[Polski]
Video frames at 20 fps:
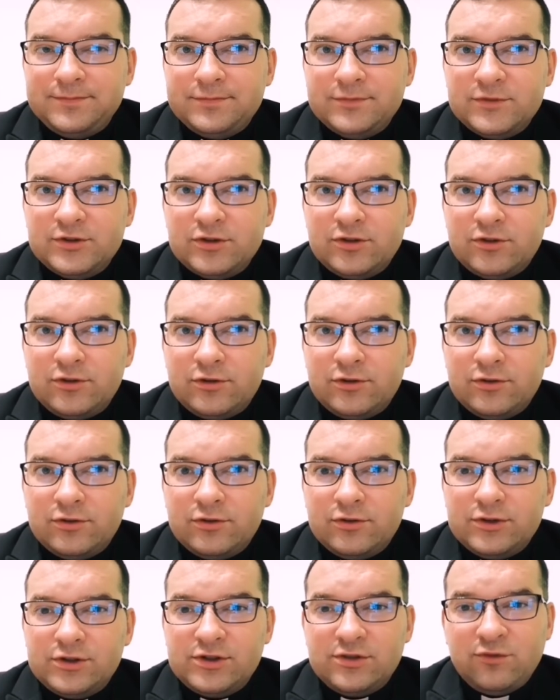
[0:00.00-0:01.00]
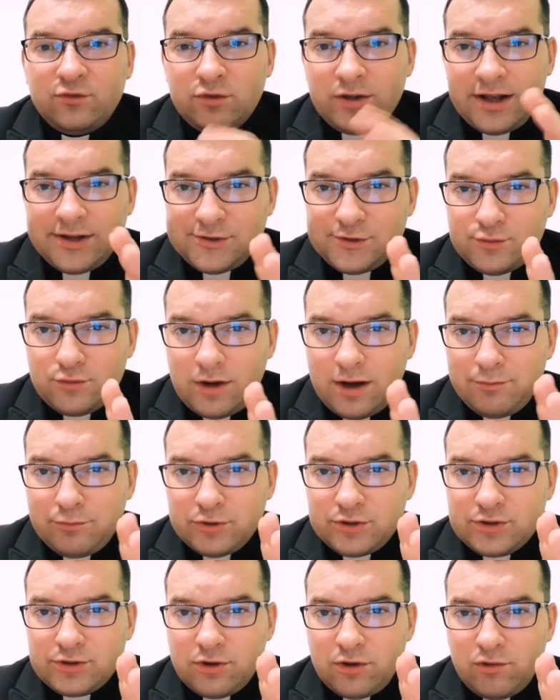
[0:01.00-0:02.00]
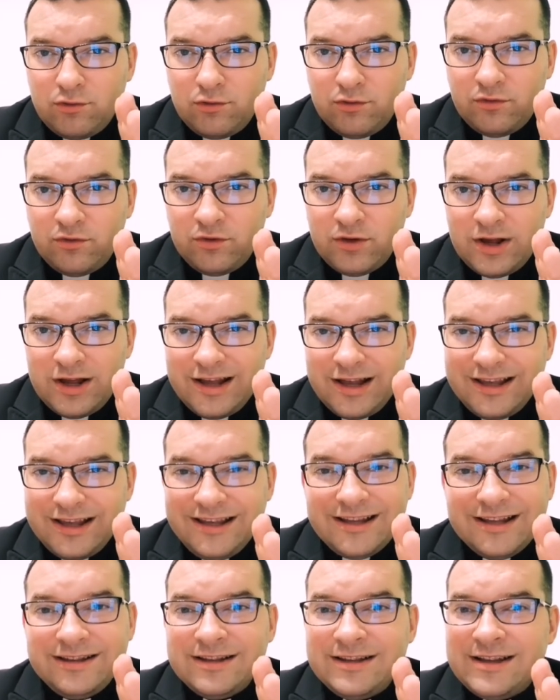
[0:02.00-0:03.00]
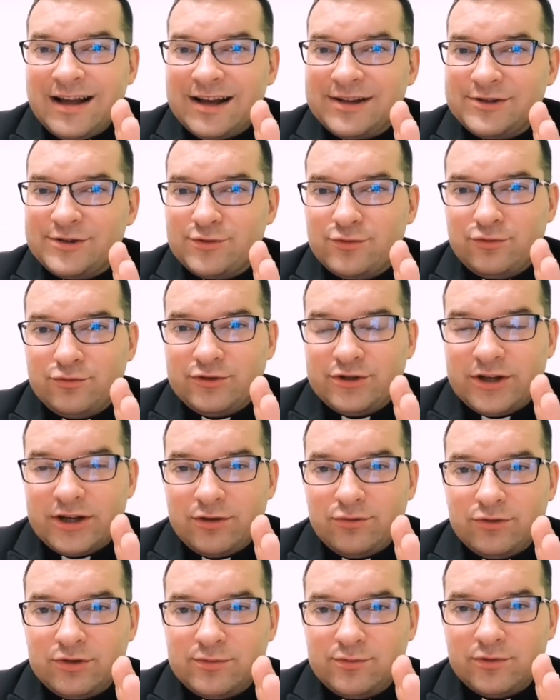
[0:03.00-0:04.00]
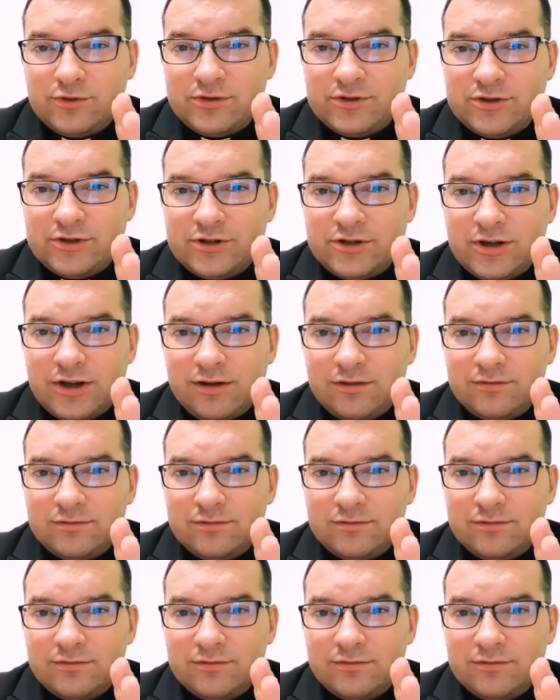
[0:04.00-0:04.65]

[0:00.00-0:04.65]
to z dwunastu apostołów jedenastu uciekło spod krzyża